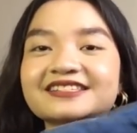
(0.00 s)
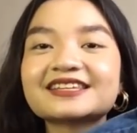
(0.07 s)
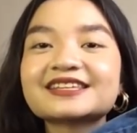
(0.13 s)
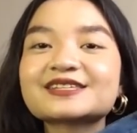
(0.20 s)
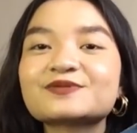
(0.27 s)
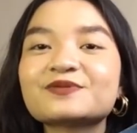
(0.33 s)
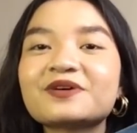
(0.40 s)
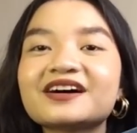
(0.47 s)

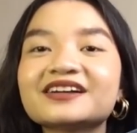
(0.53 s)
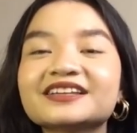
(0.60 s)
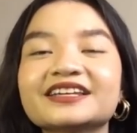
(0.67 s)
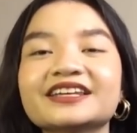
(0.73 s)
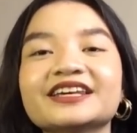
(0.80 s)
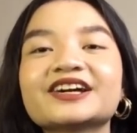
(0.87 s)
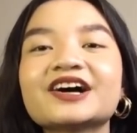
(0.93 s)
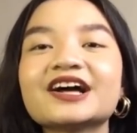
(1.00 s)
this one
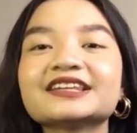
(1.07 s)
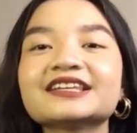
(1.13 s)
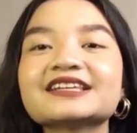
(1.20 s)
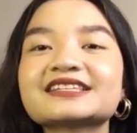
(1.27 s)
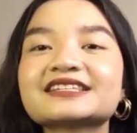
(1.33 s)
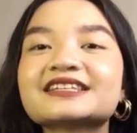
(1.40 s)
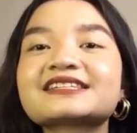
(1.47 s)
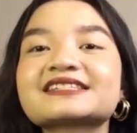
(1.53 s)
and I got this
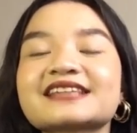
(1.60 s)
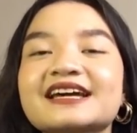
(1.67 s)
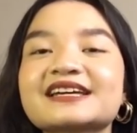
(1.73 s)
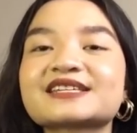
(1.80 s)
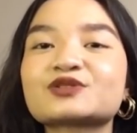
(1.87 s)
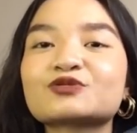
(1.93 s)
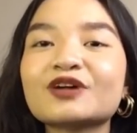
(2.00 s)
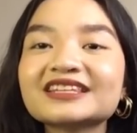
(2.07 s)
in a size
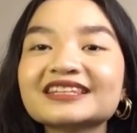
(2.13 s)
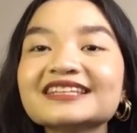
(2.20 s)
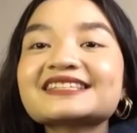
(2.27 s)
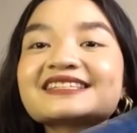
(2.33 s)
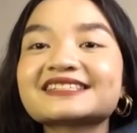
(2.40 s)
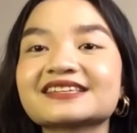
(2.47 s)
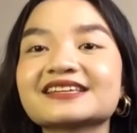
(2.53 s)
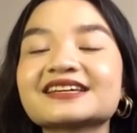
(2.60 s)

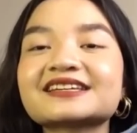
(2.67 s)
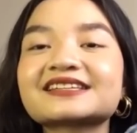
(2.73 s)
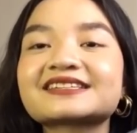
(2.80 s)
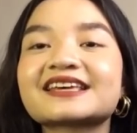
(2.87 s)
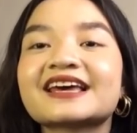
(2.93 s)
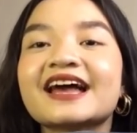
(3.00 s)
26